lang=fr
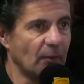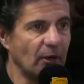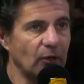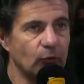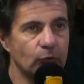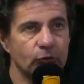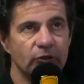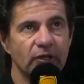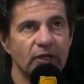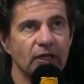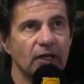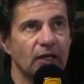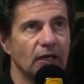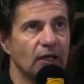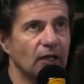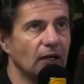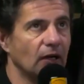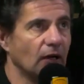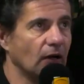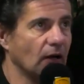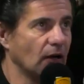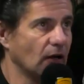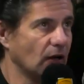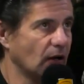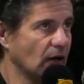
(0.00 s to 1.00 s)
bah, écoutez,
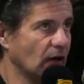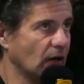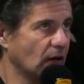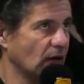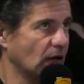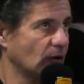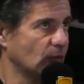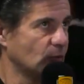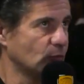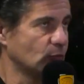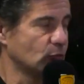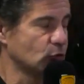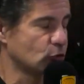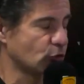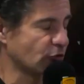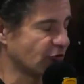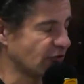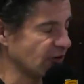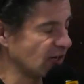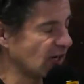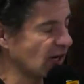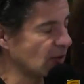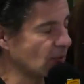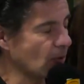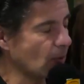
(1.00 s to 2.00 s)
euh, je
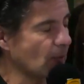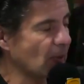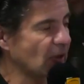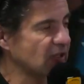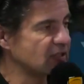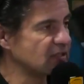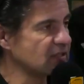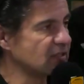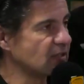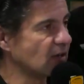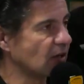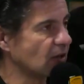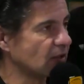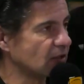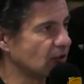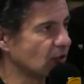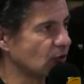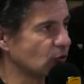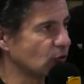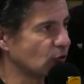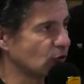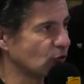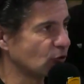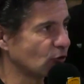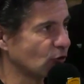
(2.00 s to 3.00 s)
fais également partie
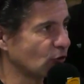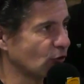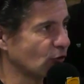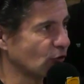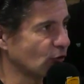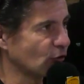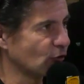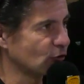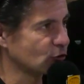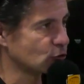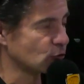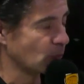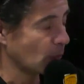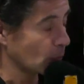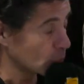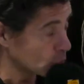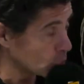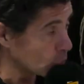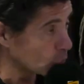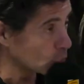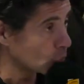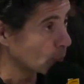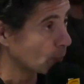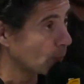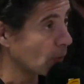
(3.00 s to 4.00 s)
Je suis
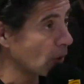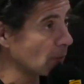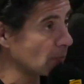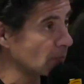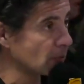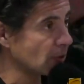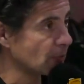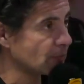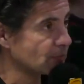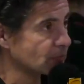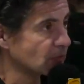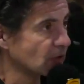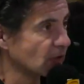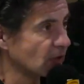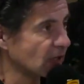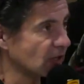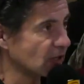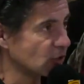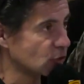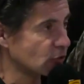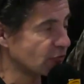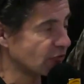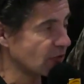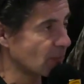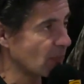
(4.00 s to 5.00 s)
producteur de pommes
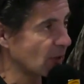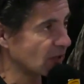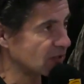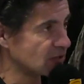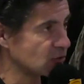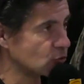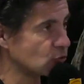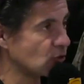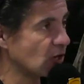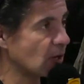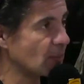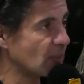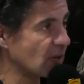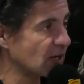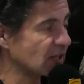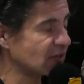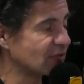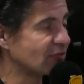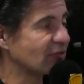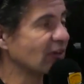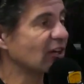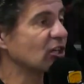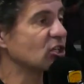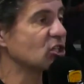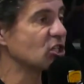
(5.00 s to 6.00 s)
et je fais partie du label
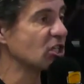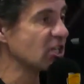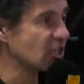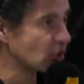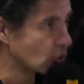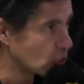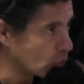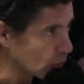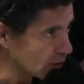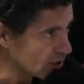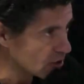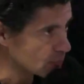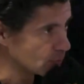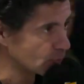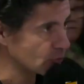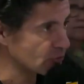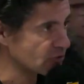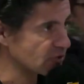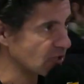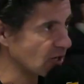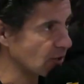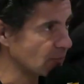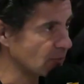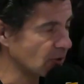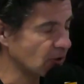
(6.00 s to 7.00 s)
des vergers
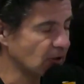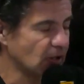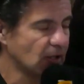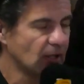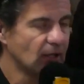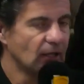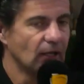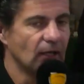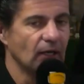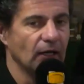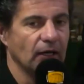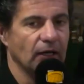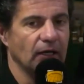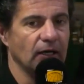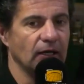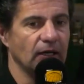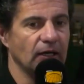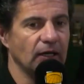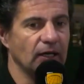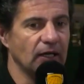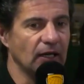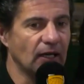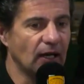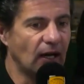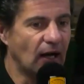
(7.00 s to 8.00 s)
éco-responsables.
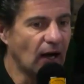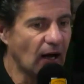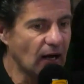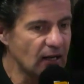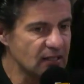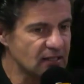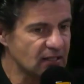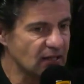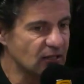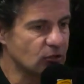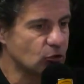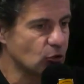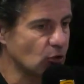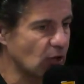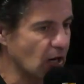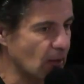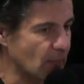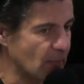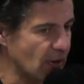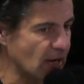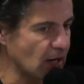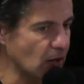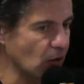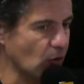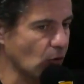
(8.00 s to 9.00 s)
Et, grâce à ce
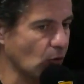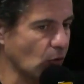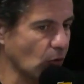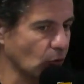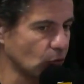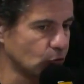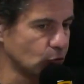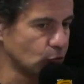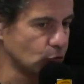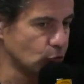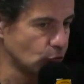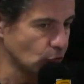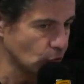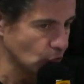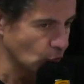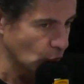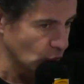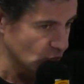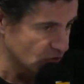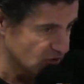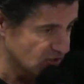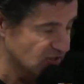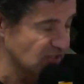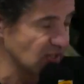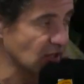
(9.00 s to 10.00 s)
label, on,
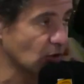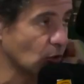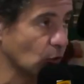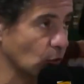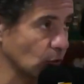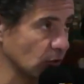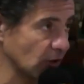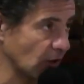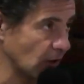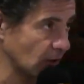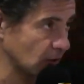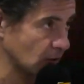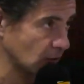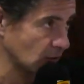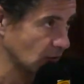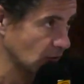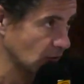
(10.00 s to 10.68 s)
on sait qu'on a